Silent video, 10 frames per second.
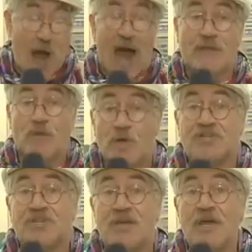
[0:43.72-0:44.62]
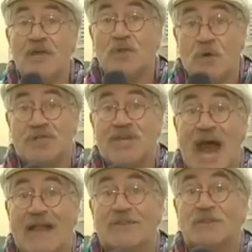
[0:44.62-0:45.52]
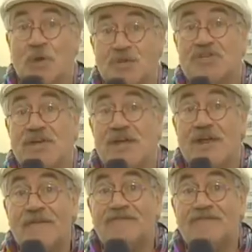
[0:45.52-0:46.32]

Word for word: а ночи, ночь от ночи.